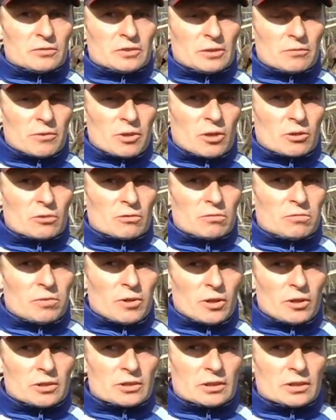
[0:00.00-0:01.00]
w tym roku w
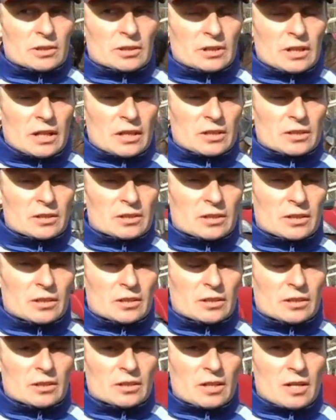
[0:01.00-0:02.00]
Polsce,
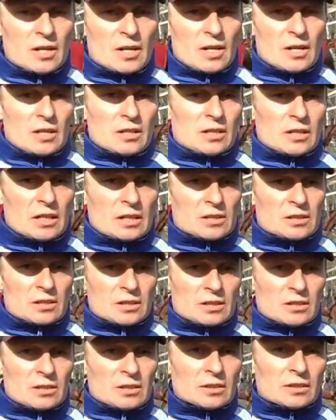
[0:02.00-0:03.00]
także jest
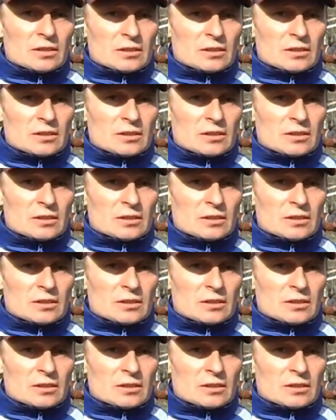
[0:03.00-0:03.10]
y,